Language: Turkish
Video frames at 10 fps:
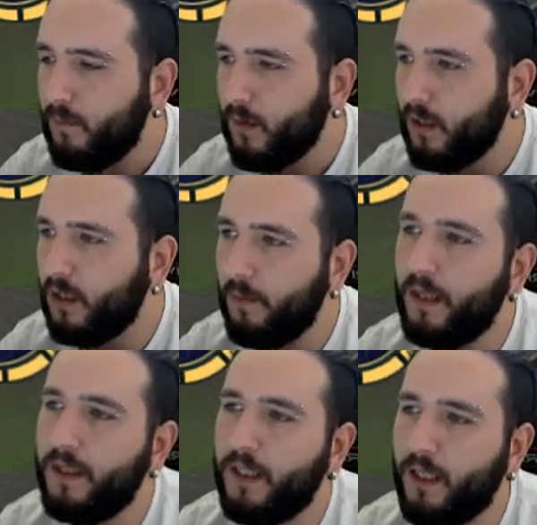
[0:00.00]
gittim
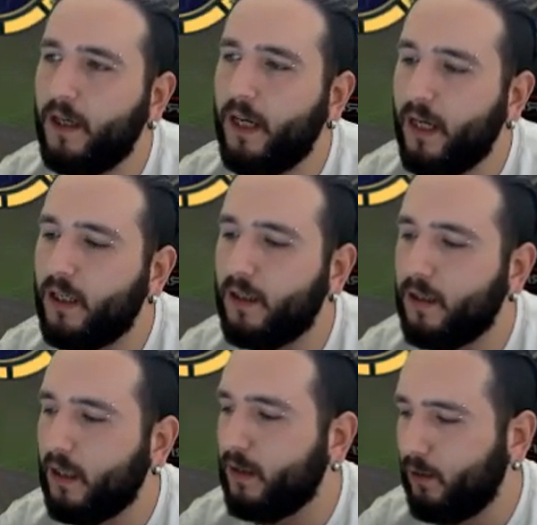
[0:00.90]
Ediker'i en
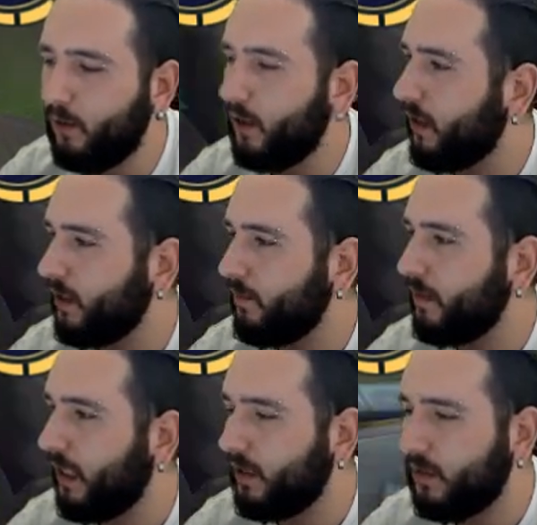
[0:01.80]
kırılgan hero'lardan bir
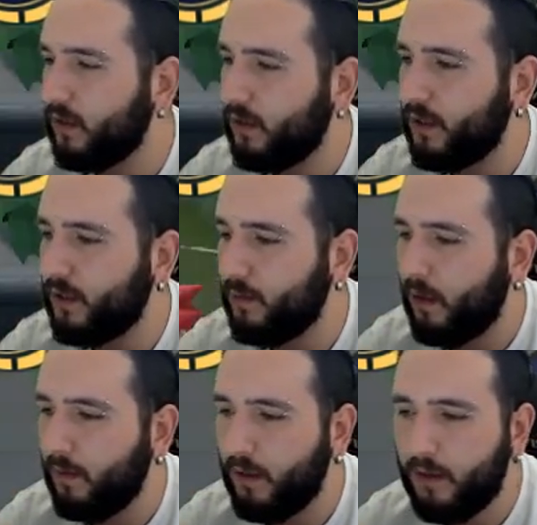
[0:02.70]
tanesini seçtim
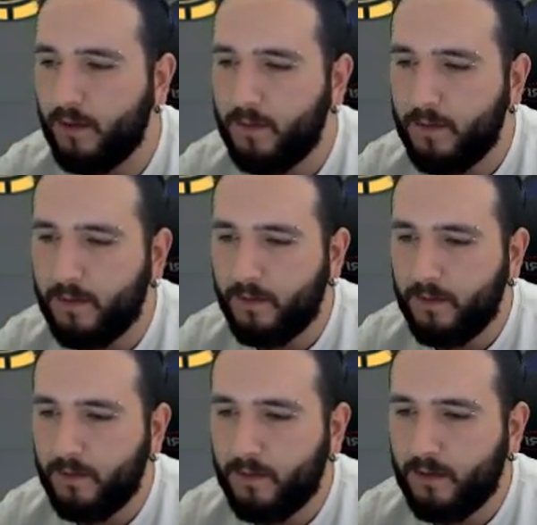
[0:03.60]
abi.
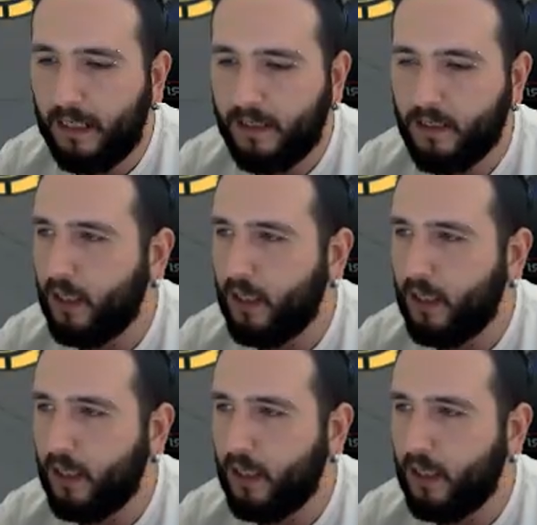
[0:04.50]
Gerçek